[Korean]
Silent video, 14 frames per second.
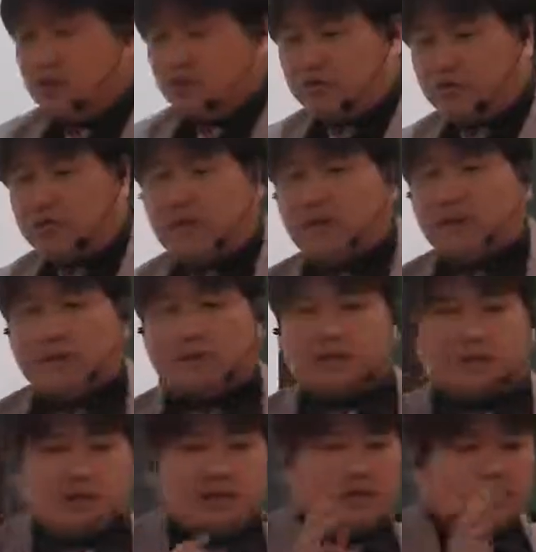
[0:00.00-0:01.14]
우리나라 말은
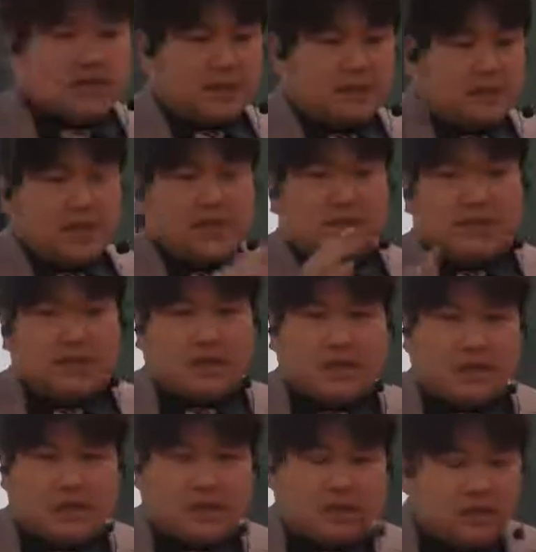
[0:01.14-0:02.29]
잠자는
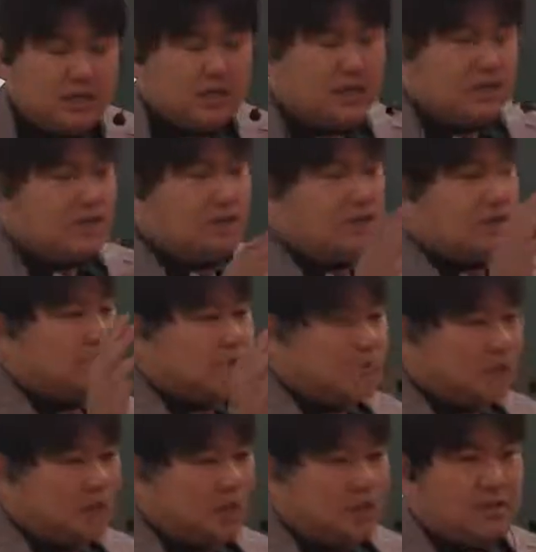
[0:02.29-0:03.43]
아이,
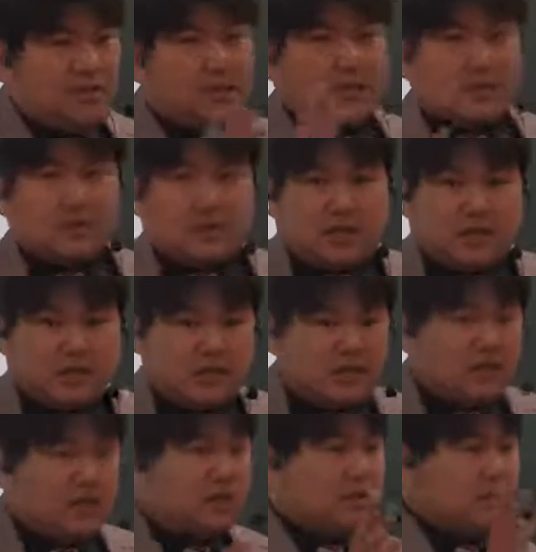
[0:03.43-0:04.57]
침대에서 자는 아이,
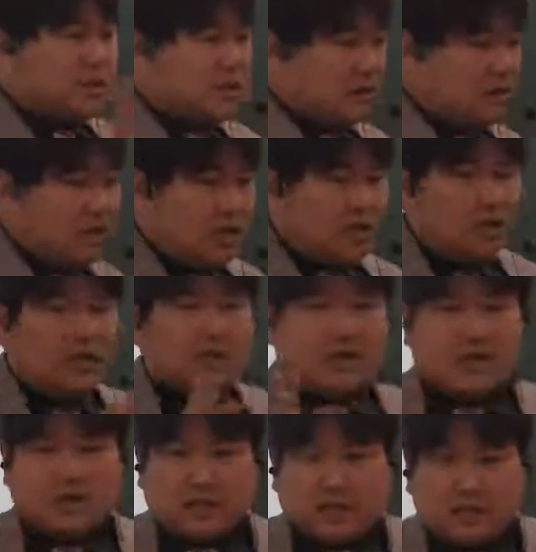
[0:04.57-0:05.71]
칭얼대다 자는
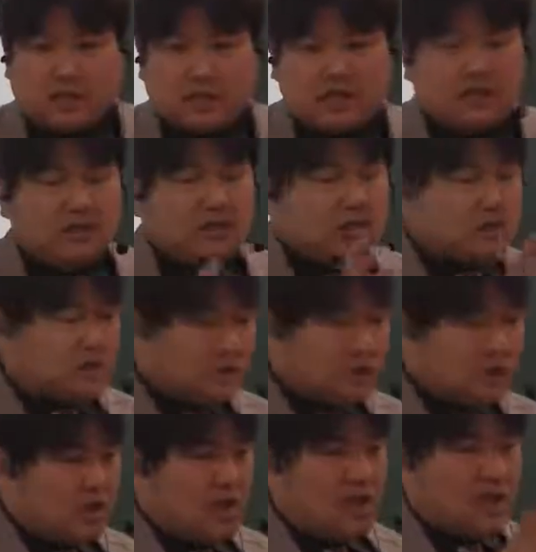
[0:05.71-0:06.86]
아이,
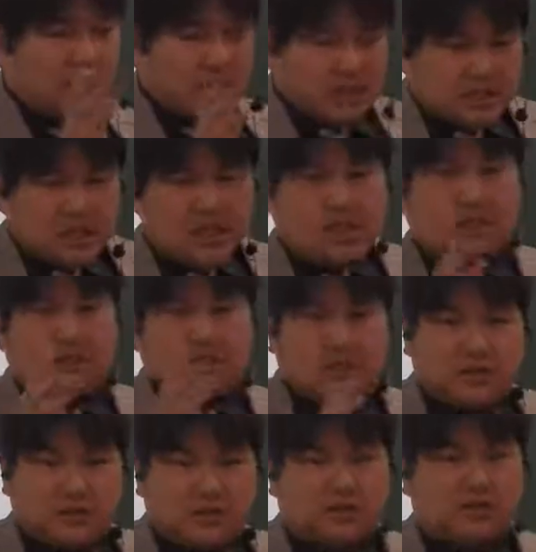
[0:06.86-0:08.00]
칭얼대다 앉아다가
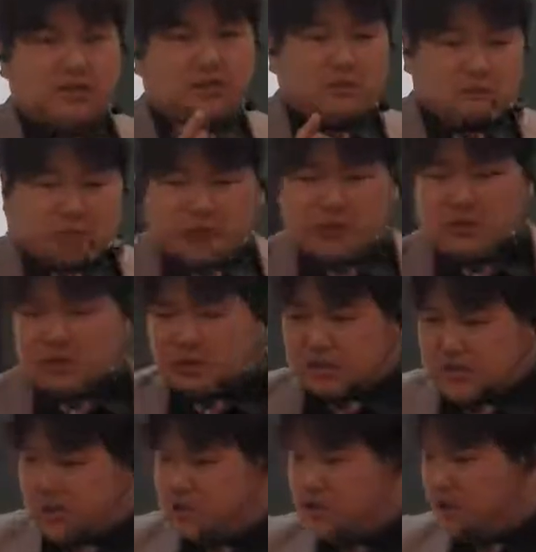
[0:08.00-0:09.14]
드디어 침대 위에서
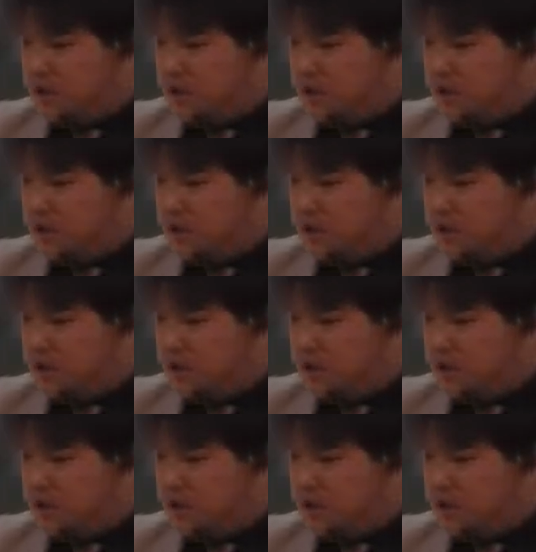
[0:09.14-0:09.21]
자는